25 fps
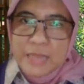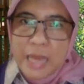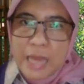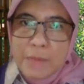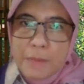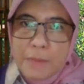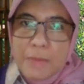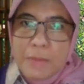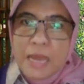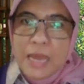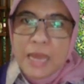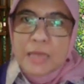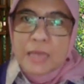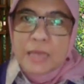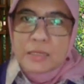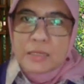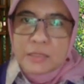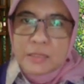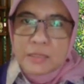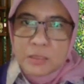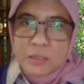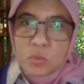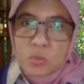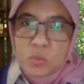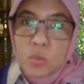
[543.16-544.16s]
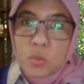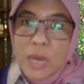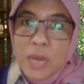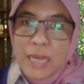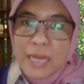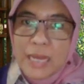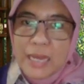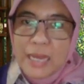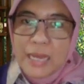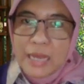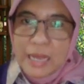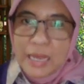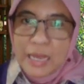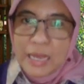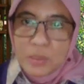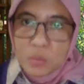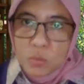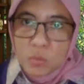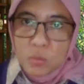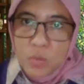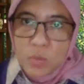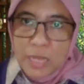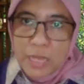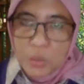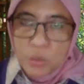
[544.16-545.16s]
selama eh, dua
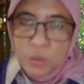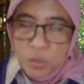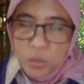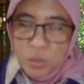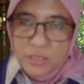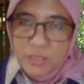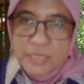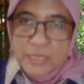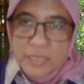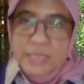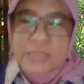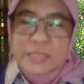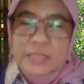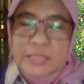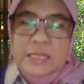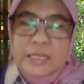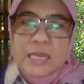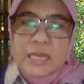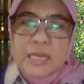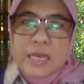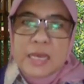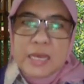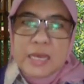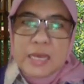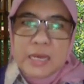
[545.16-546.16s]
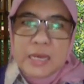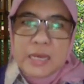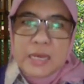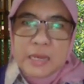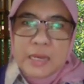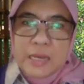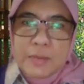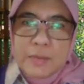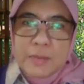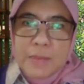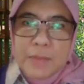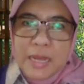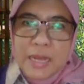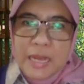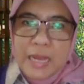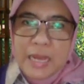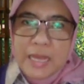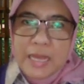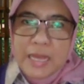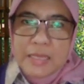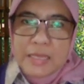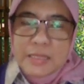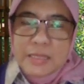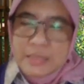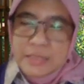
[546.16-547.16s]
dua dosis
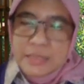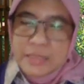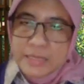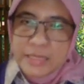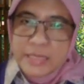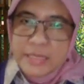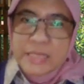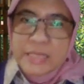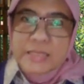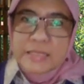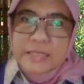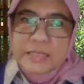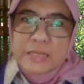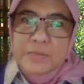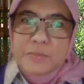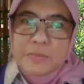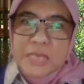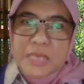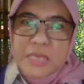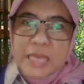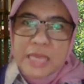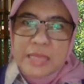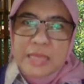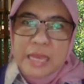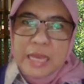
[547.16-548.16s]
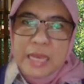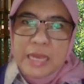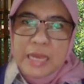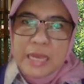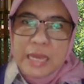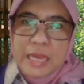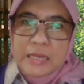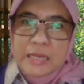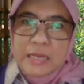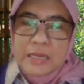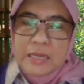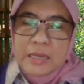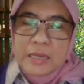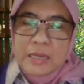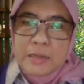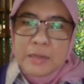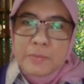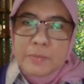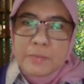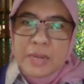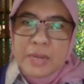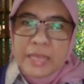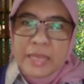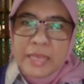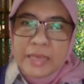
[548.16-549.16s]
maka CDC menyatakan
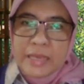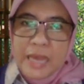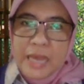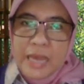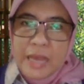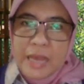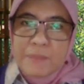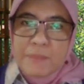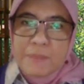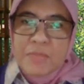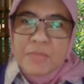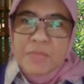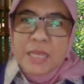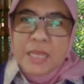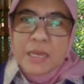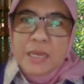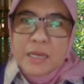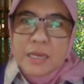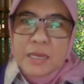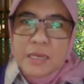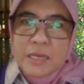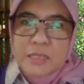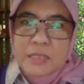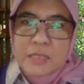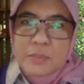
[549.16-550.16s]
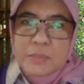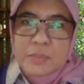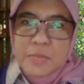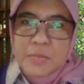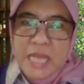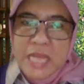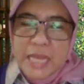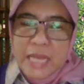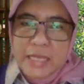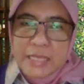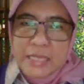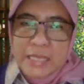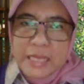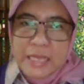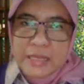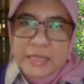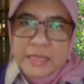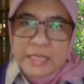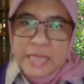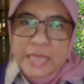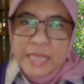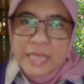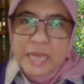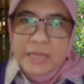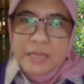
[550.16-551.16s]
mereka sebenarnya
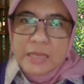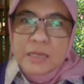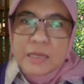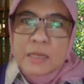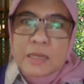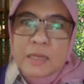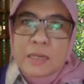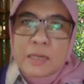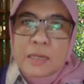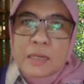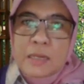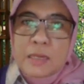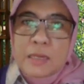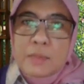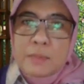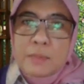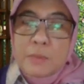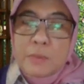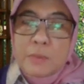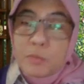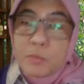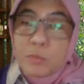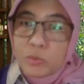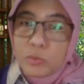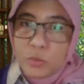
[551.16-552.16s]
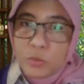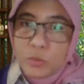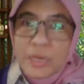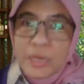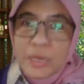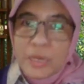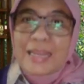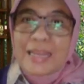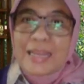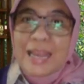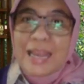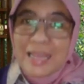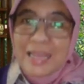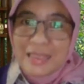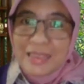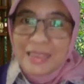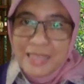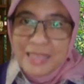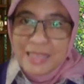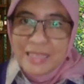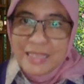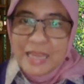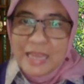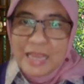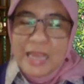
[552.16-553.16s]
tidak membutuhkan
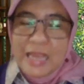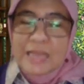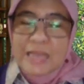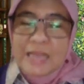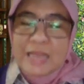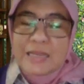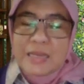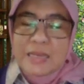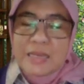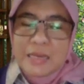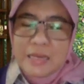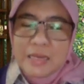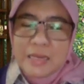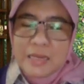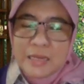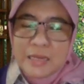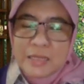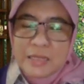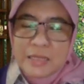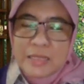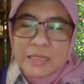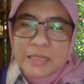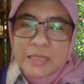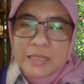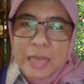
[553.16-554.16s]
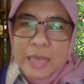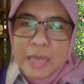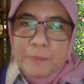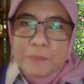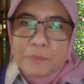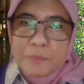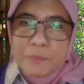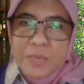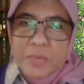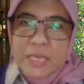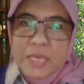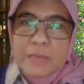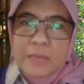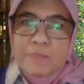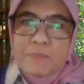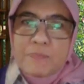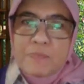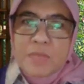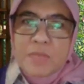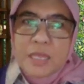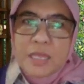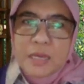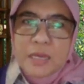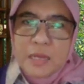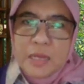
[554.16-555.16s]
karantina mm-hmm. tetapi
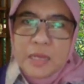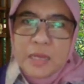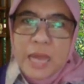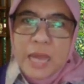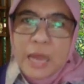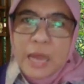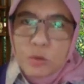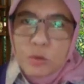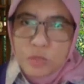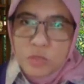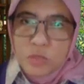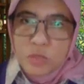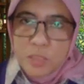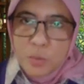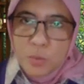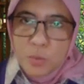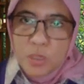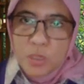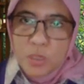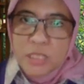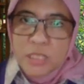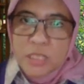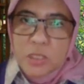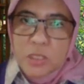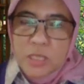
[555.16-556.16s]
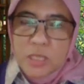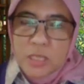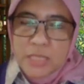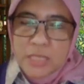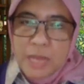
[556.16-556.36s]
Eh, harus dimonitor